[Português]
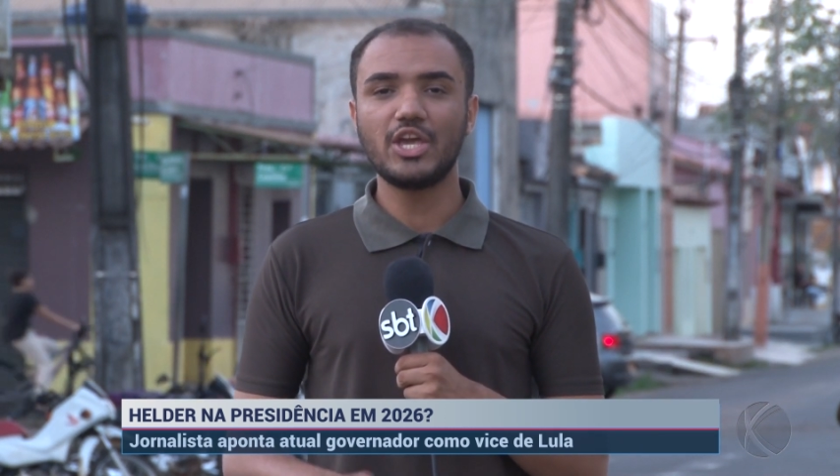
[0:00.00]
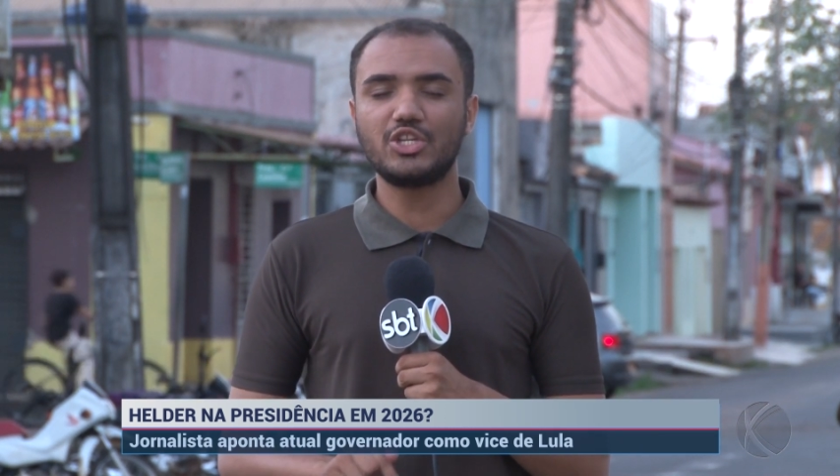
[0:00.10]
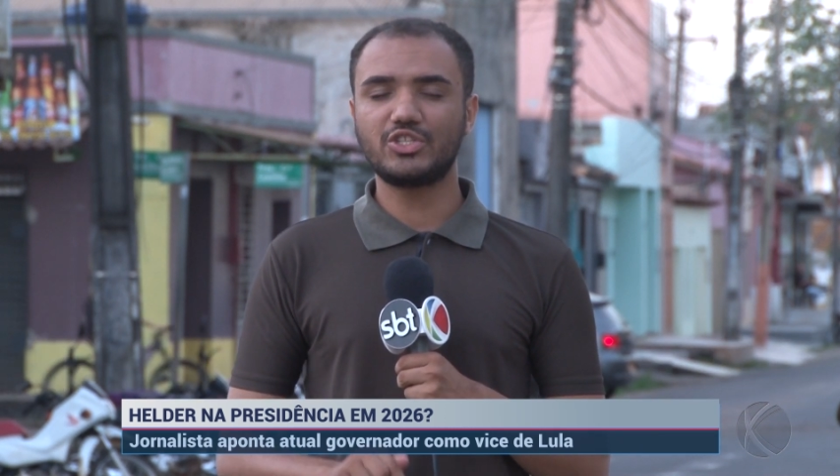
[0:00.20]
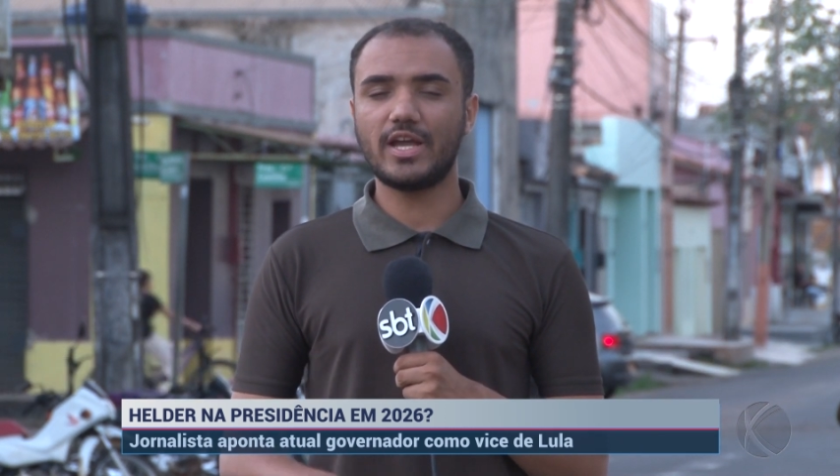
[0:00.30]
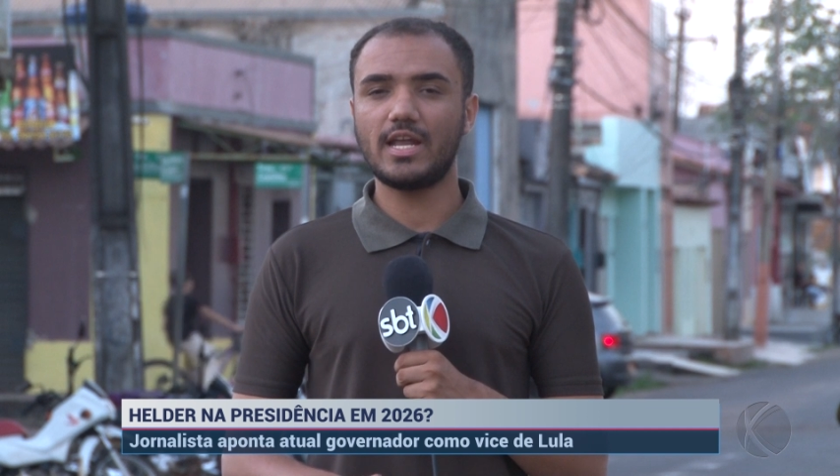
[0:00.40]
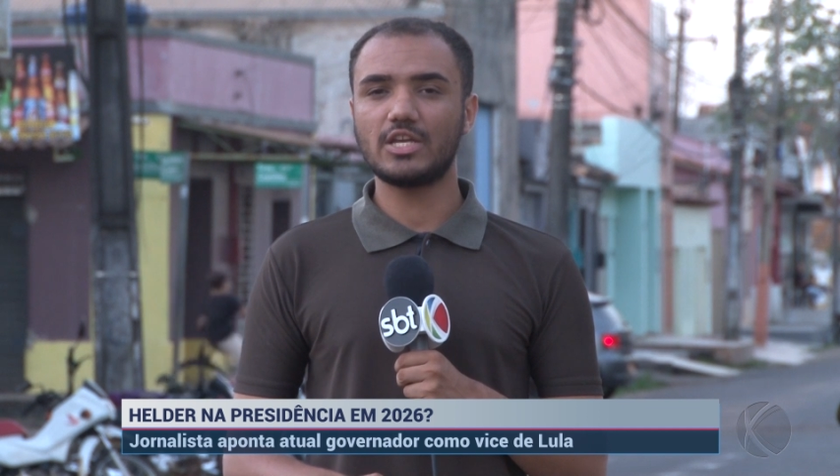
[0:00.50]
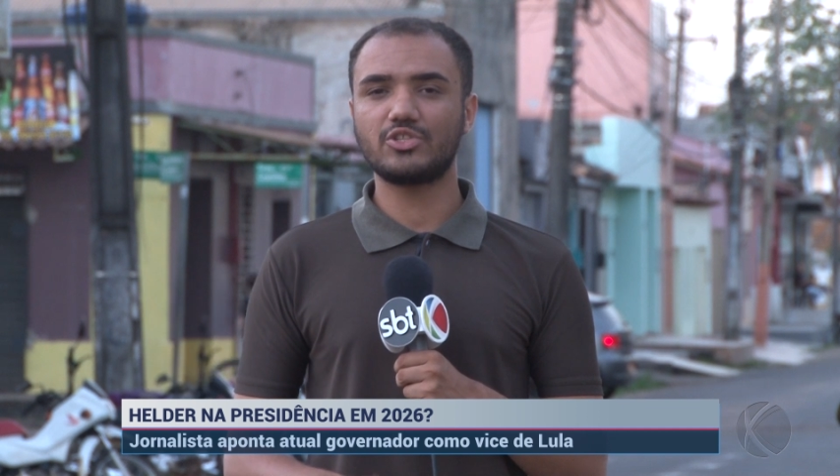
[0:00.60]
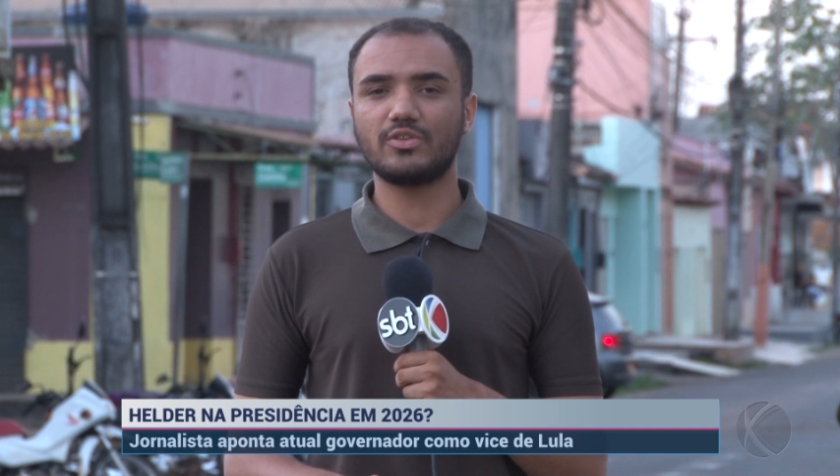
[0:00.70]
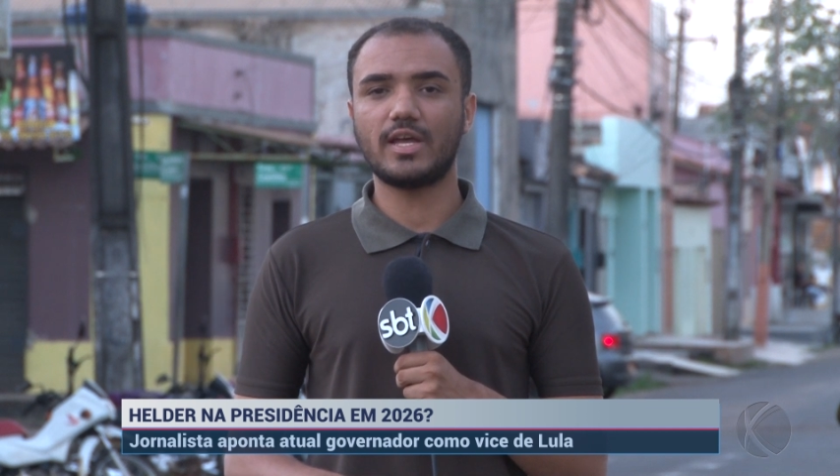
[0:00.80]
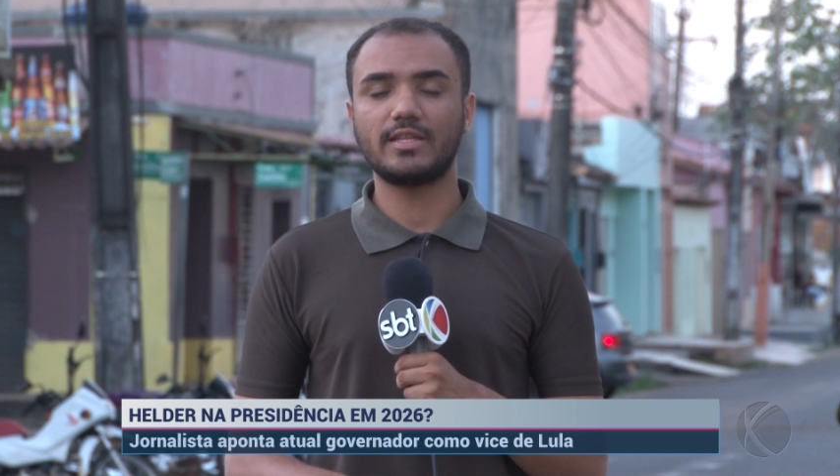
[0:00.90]
está
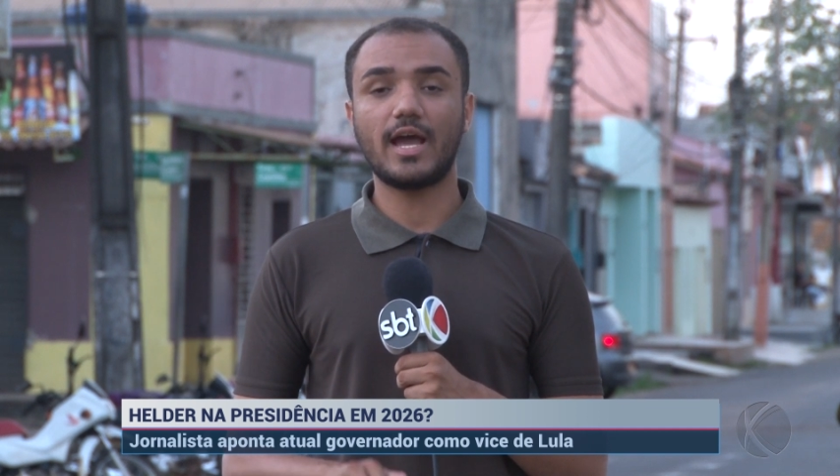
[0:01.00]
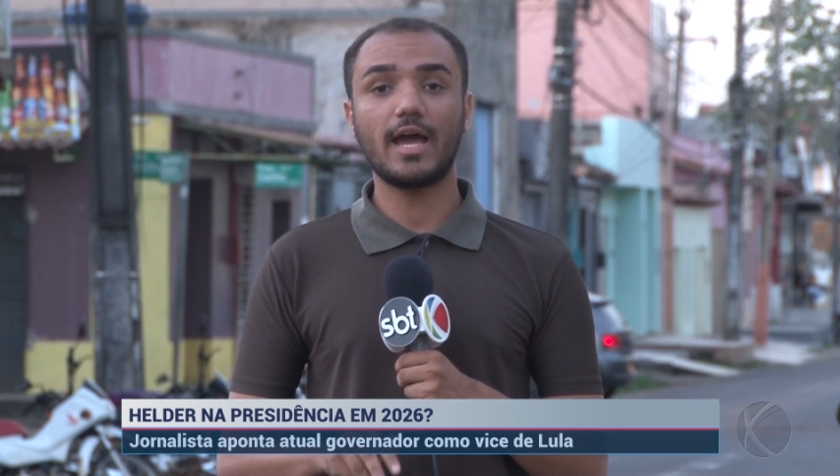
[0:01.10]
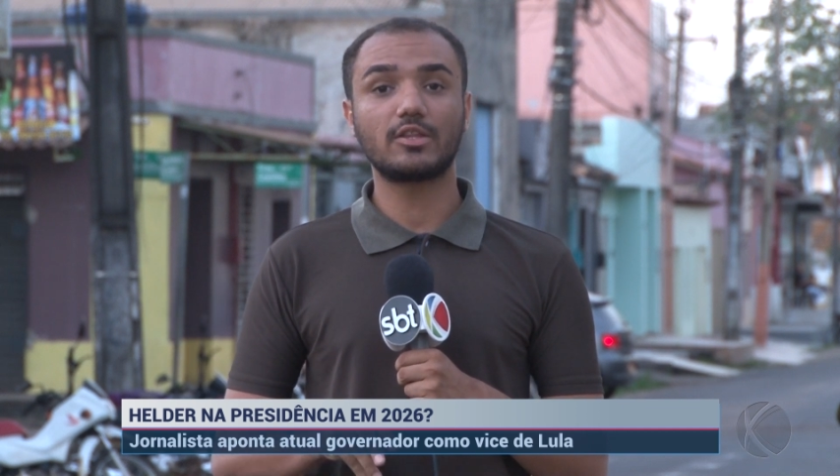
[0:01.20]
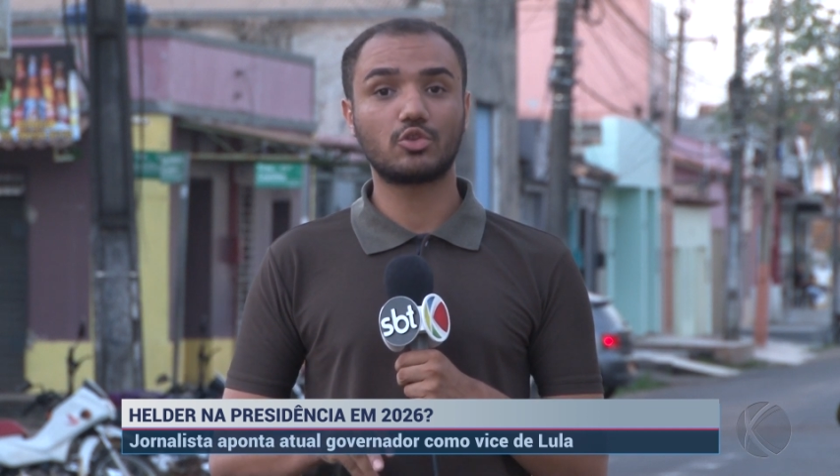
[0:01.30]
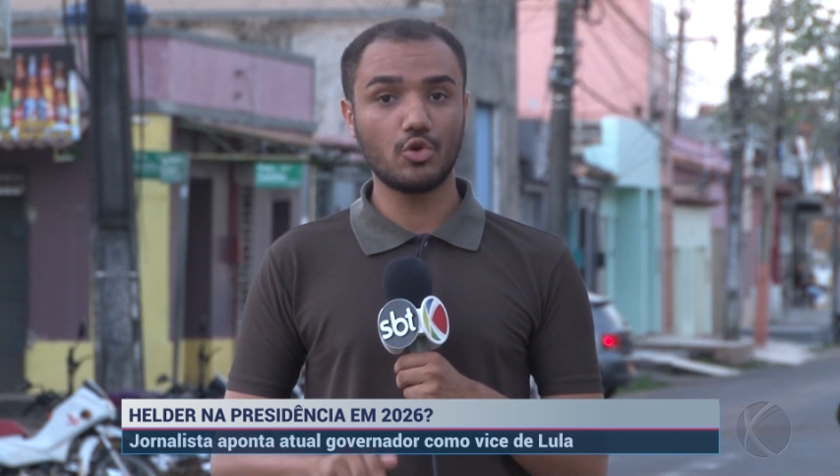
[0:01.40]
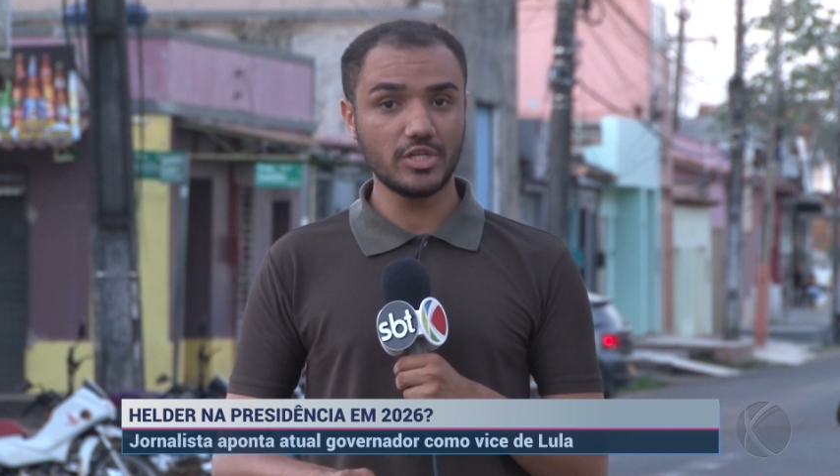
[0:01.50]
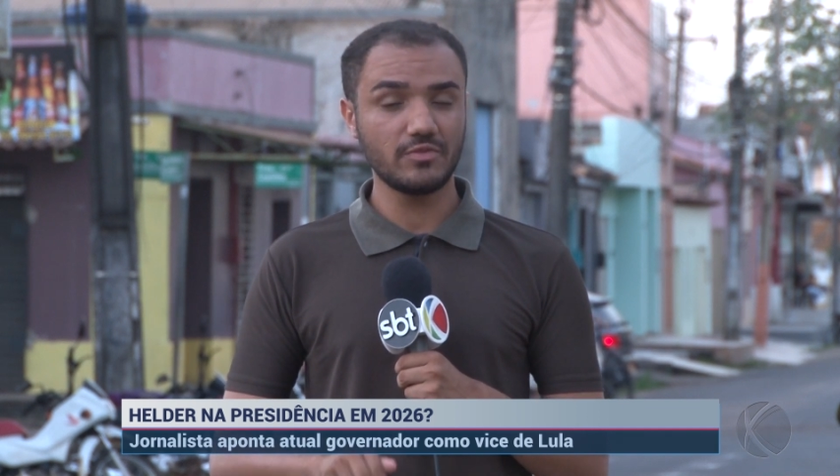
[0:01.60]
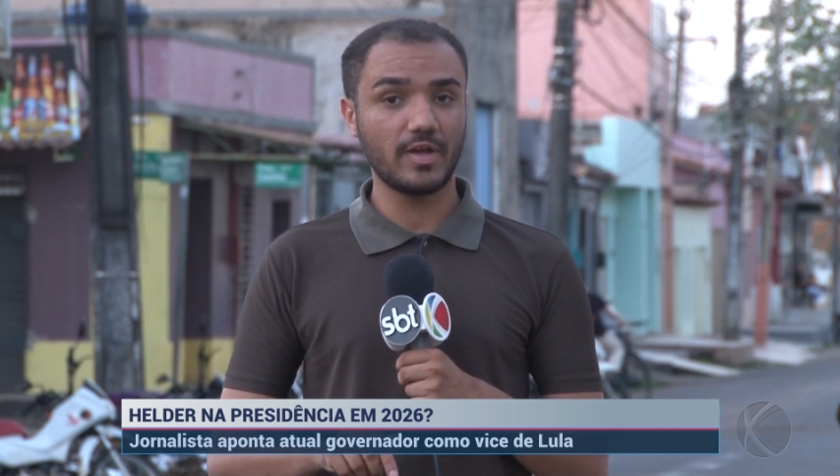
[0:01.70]
relacionada a dois